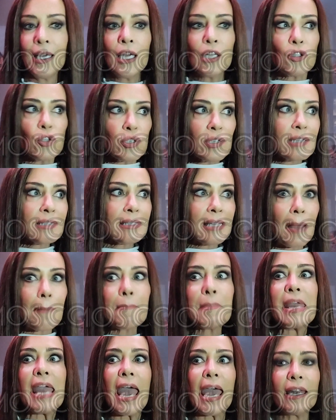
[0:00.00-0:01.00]
Entonces
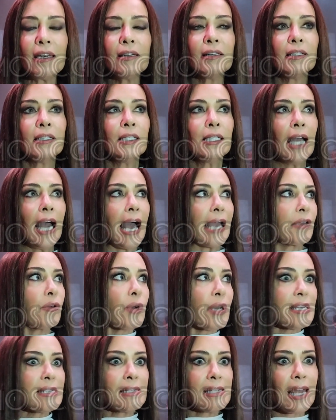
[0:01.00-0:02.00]
también hay
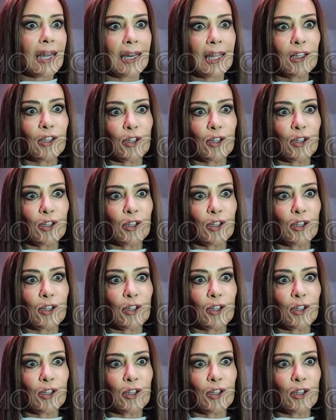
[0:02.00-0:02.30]
una escena